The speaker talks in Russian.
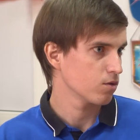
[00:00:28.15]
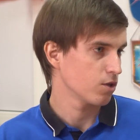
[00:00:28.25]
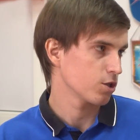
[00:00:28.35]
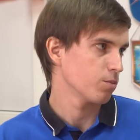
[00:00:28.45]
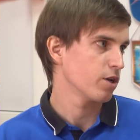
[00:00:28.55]
Э,
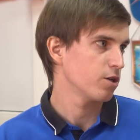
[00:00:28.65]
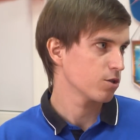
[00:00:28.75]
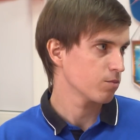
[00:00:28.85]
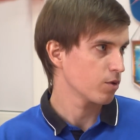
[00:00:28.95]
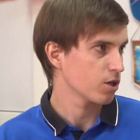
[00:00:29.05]
нашим
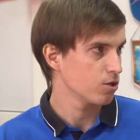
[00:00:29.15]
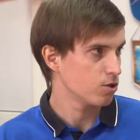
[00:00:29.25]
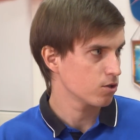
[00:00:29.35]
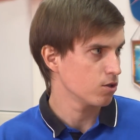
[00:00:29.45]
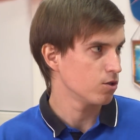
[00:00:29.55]
болельщикам
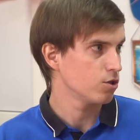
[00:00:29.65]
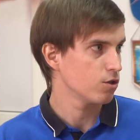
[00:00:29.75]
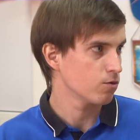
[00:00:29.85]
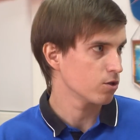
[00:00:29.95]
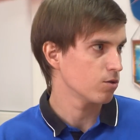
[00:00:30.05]
практически
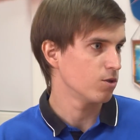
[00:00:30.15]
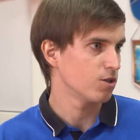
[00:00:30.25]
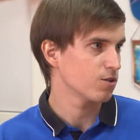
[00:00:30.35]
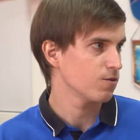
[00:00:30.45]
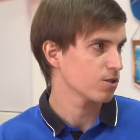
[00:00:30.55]
ничего тебе
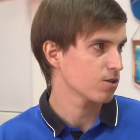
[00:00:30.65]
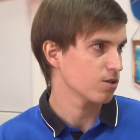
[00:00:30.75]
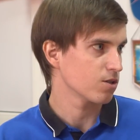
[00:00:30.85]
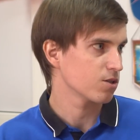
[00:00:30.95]
не известно.